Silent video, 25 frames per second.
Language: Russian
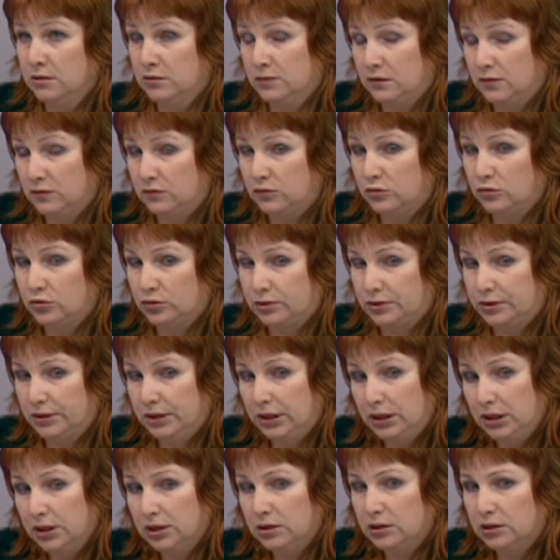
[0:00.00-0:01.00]
Вот.
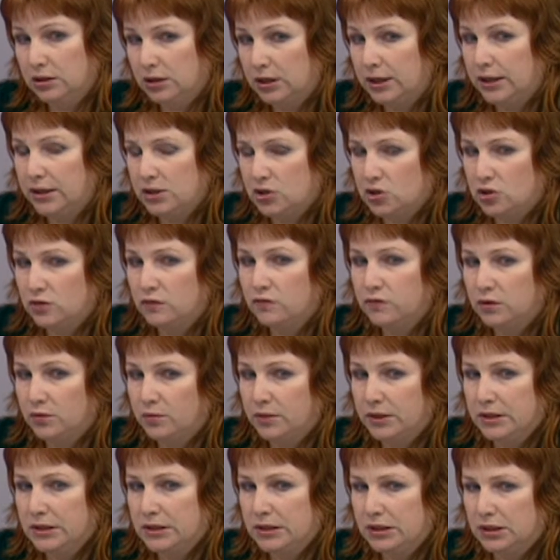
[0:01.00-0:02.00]
И такая же
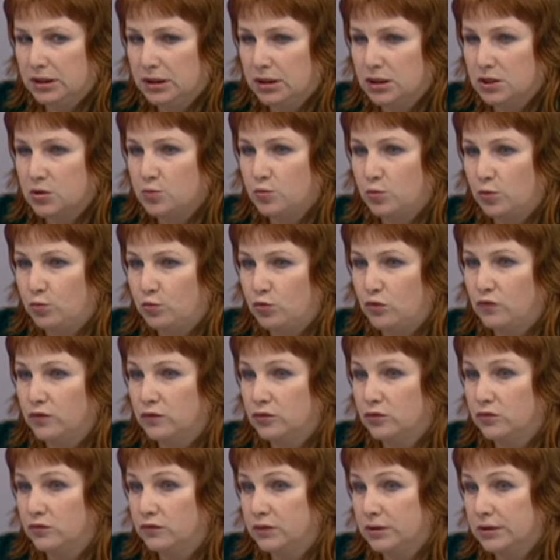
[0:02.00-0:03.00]
информация есть по
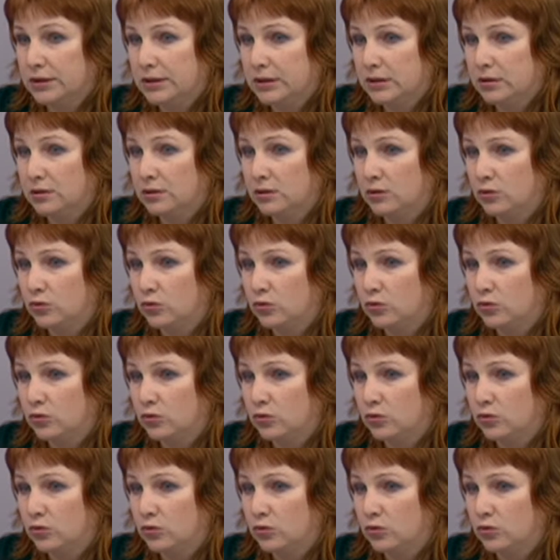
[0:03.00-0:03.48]
поводу вакцины